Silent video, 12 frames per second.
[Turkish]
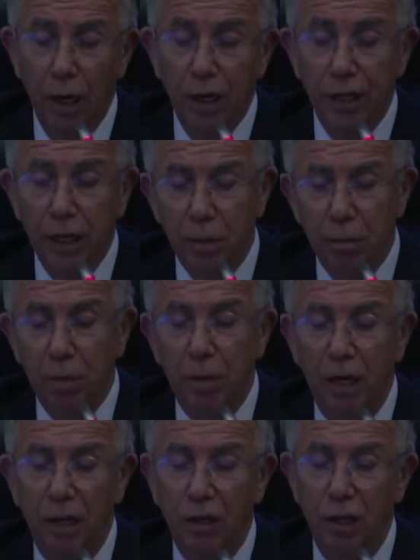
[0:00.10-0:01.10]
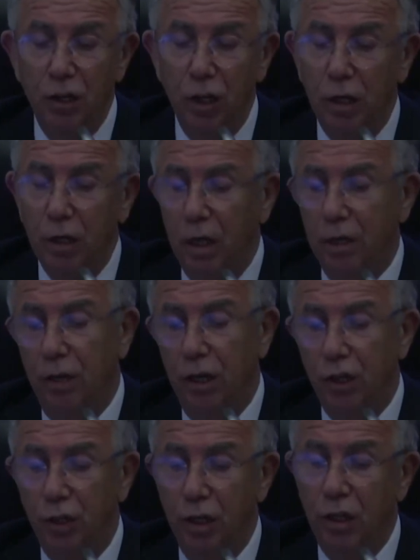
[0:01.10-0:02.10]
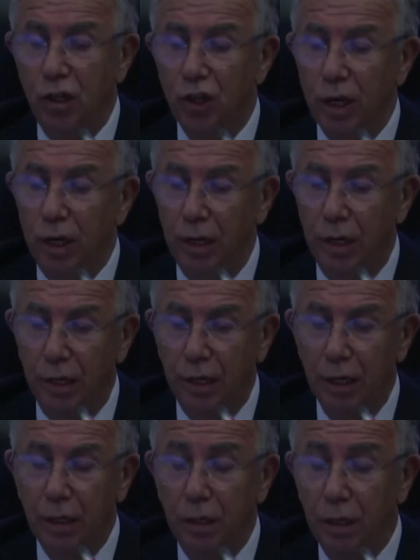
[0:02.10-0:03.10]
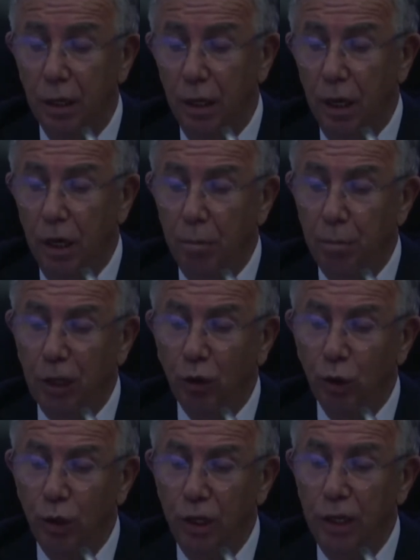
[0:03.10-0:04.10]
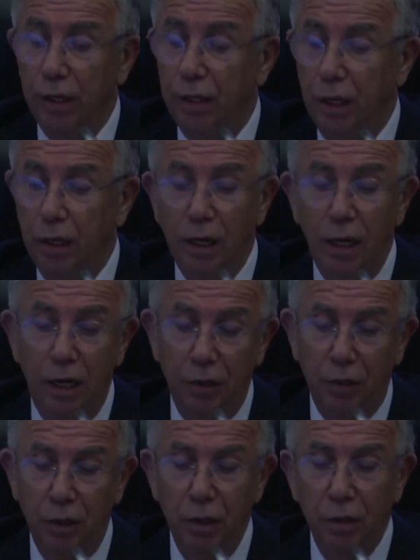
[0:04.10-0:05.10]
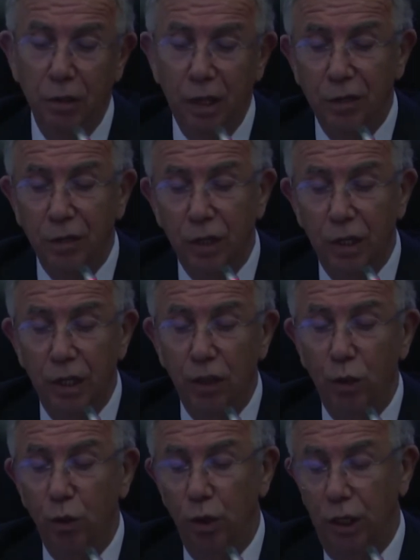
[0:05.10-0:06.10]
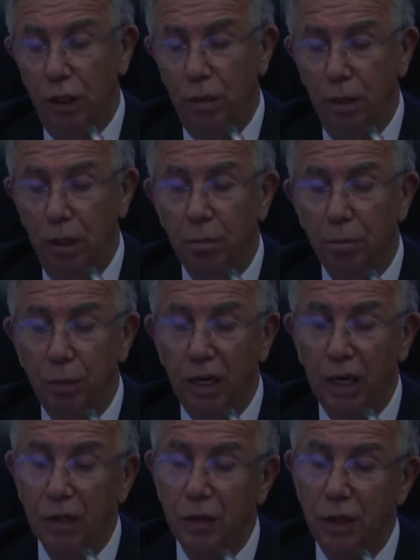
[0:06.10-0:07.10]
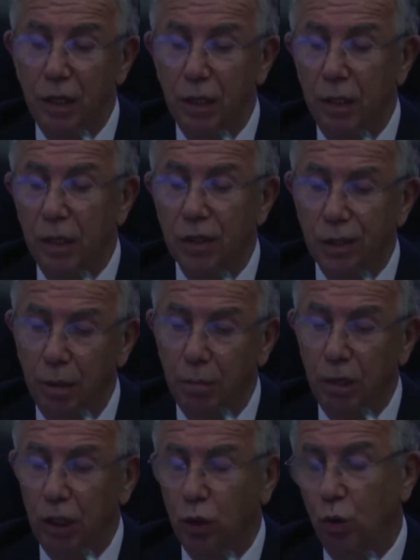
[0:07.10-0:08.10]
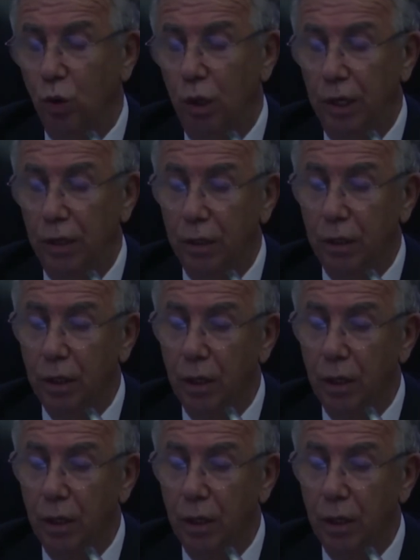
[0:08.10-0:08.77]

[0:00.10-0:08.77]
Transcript: Yeni bir belediyecilik anlayışını inşa ederken betonun yerine adaleti, rantın yerine üretimi, plastiğin yerine samimiyeti kullandık.